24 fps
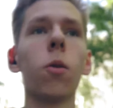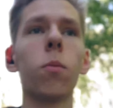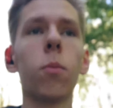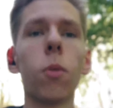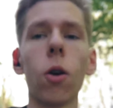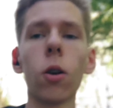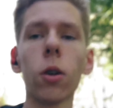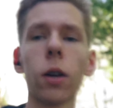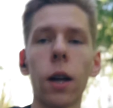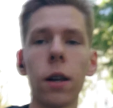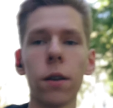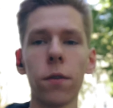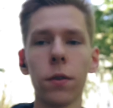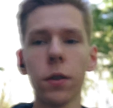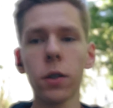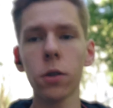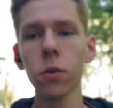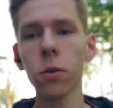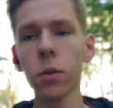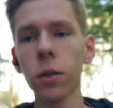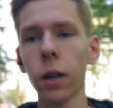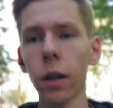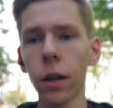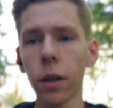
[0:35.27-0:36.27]
um morgen halt fit
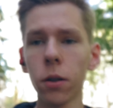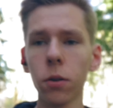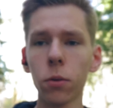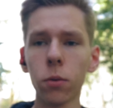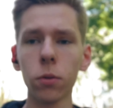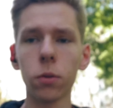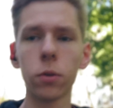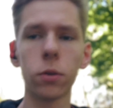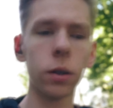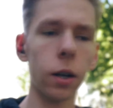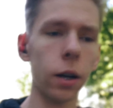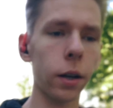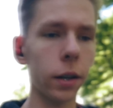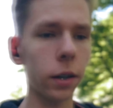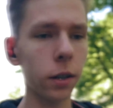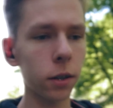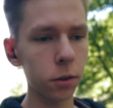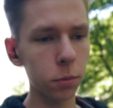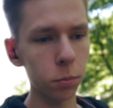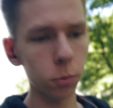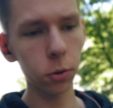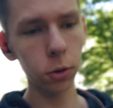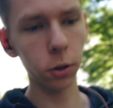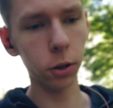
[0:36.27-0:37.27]
zu sein und
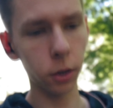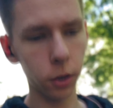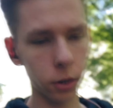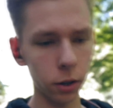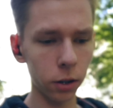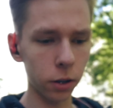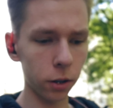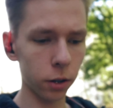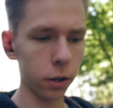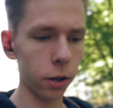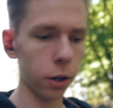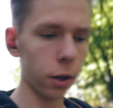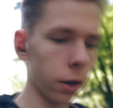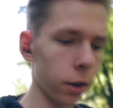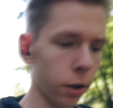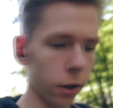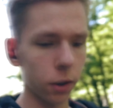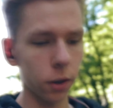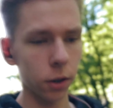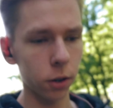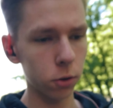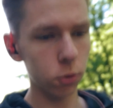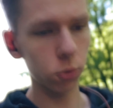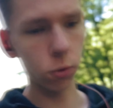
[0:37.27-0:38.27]
alles Mögliche
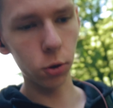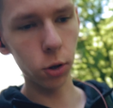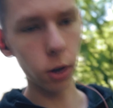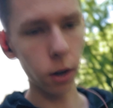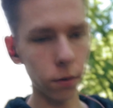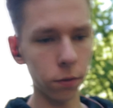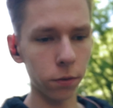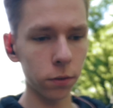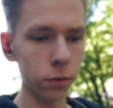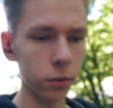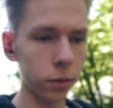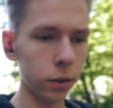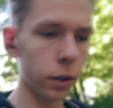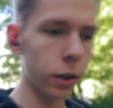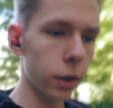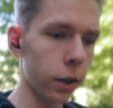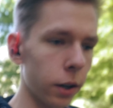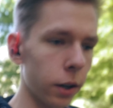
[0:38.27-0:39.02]
zu schaffen.